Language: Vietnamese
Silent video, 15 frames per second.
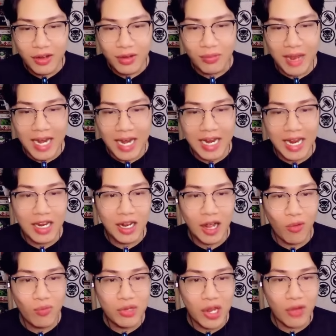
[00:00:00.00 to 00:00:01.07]
mấy anh này
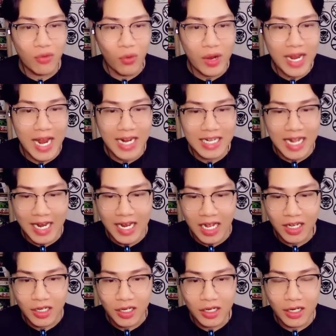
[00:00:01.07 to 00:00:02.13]
không chịu vũ khí hai tay
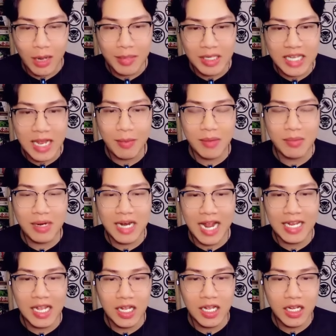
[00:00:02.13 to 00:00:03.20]
à để mình xem anh bên đây nhá